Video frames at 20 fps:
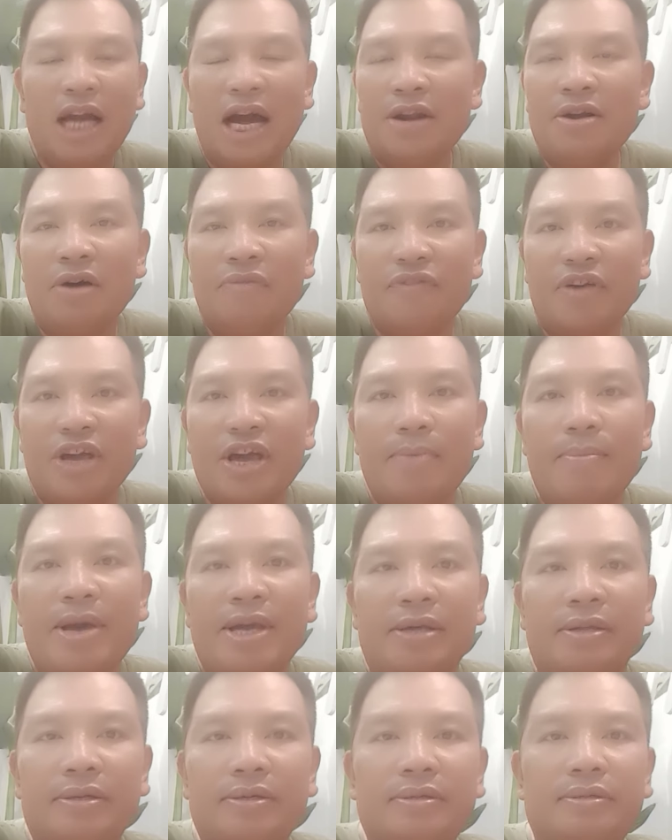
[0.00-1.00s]
nhà nước phải nghiêm
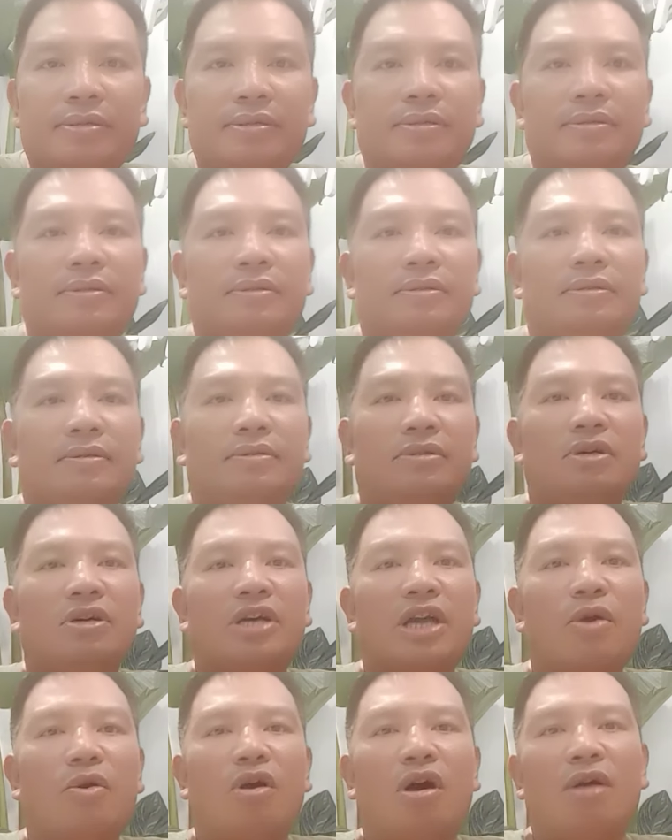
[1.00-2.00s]
minh
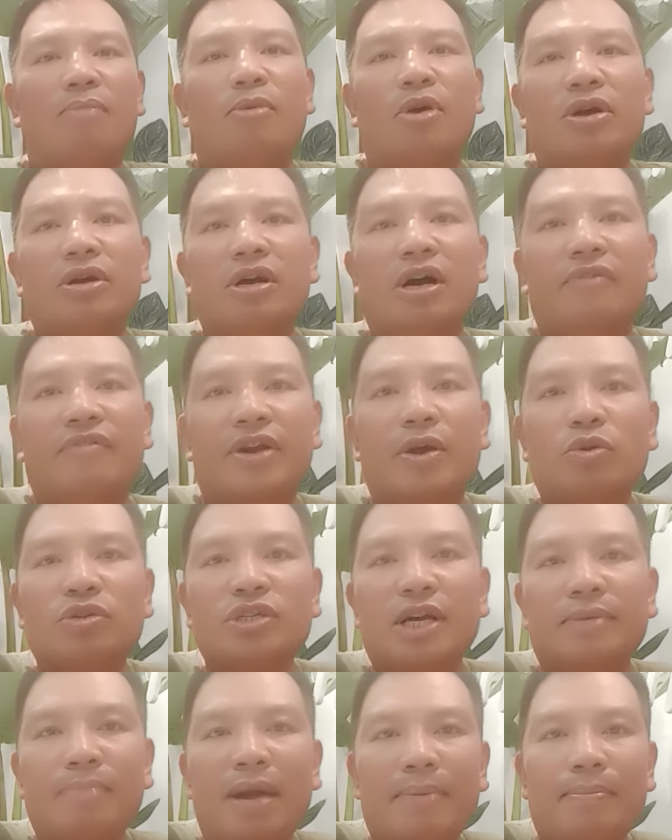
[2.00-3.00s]
rồi kêu gọi mọi người phải
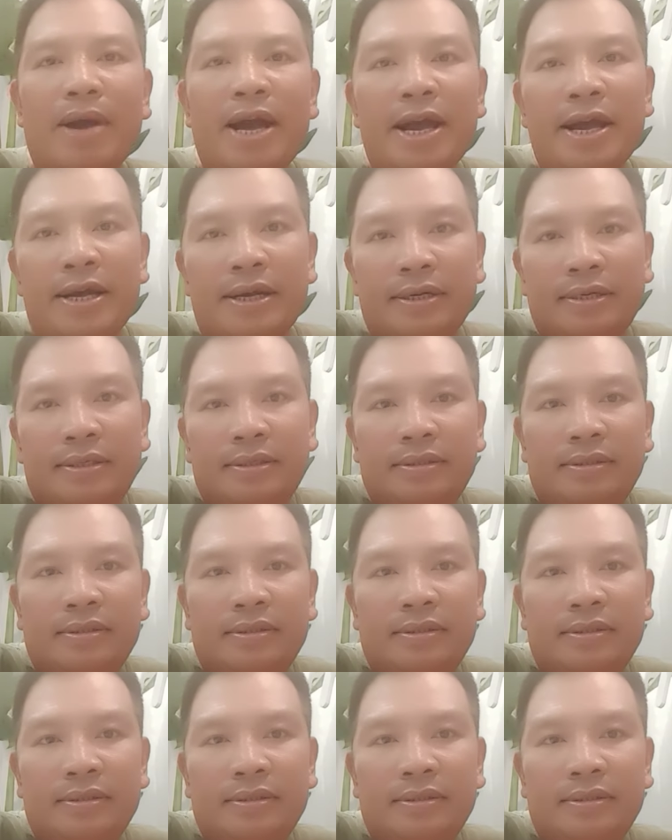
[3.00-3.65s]
đấu tranh mạnh mẽ